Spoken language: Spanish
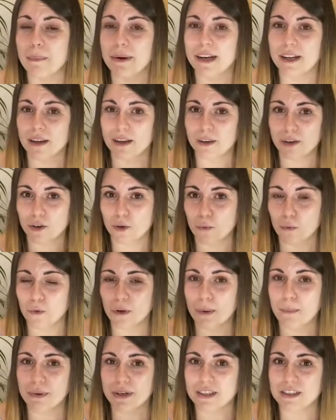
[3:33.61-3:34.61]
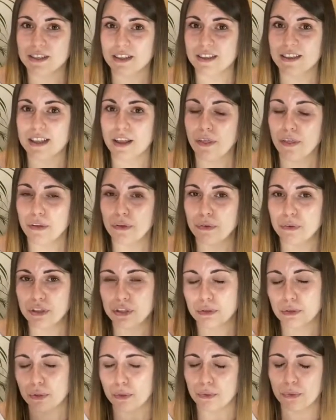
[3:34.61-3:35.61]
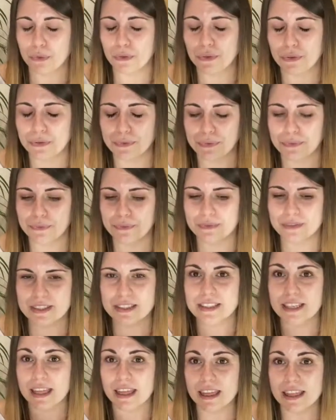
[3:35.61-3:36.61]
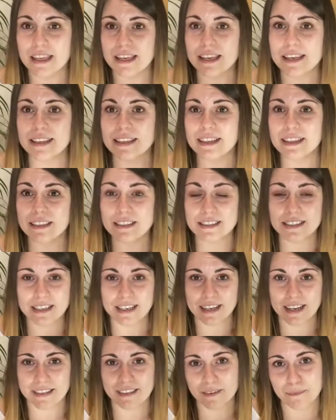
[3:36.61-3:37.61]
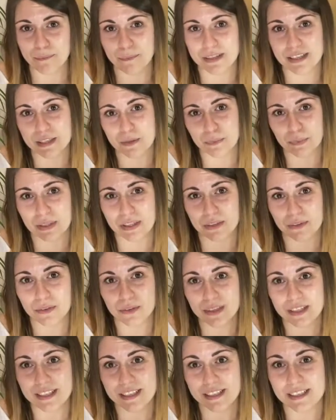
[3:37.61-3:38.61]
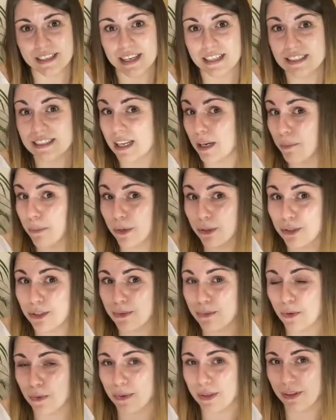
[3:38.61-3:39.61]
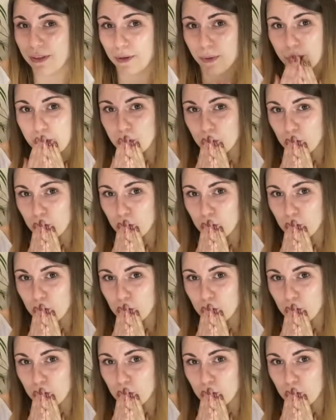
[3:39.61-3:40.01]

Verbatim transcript: para como una presentación, introducción sencillita. Así que nada, me despido y hasta el próximo vídeo.